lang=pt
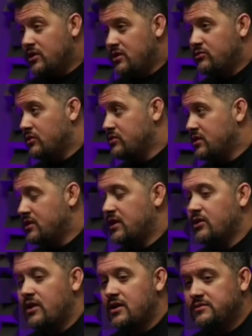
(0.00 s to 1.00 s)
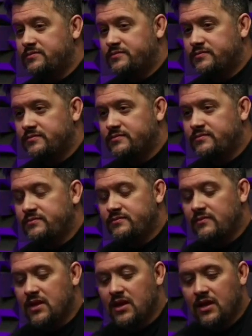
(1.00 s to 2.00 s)
do Rio, toda de Niterói.
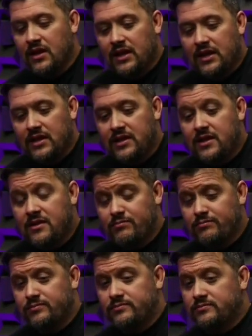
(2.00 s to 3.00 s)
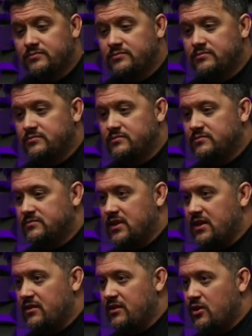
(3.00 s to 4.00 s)
Legal. E
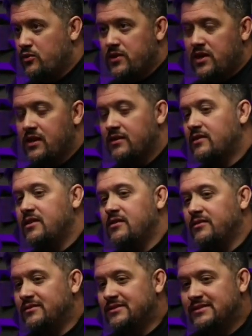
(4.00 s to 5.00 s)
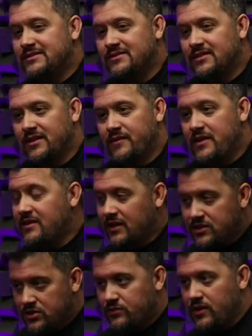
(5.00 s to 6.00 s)
eu fiquei assim,
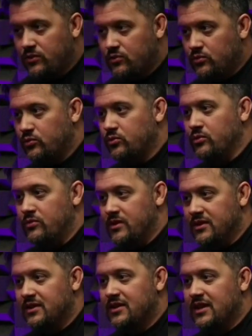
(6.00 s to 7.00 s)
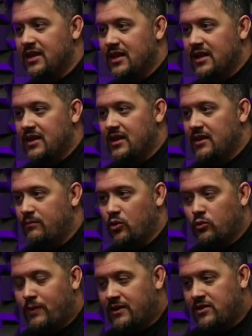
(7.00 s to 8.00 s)
insatisfeito com tudo, né?
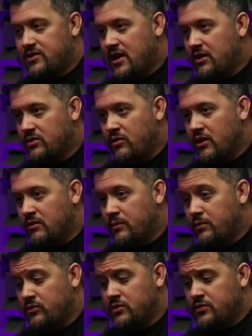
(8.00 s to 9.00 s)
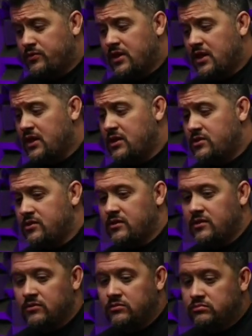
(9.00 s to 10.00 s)
Meus pais acharam que eu era uma pessoa diferente,
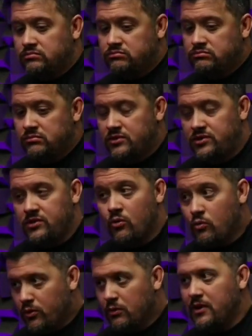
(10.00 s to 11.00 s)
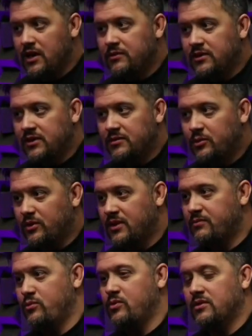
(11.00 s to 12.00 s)
que eu tinha algum problema, né?
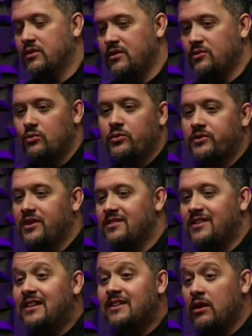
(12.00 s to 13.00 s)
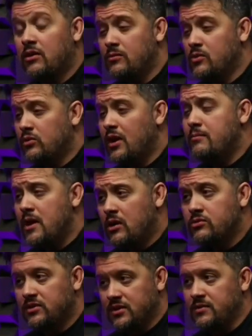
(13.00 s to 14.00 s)
Porque, pô, eu não conseguia aceitar, eu era muito
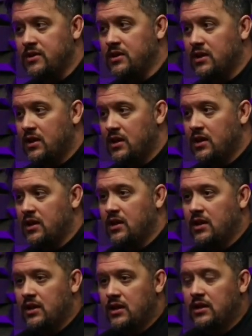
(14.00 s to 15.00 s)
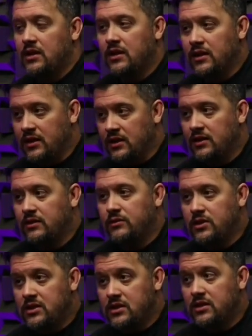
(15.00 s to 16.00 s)
rebelde também. Por isso, né? É,
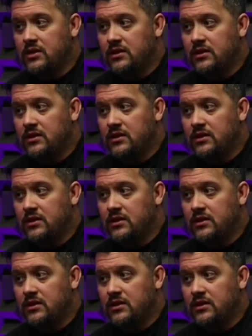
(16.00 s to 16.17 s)
Sentir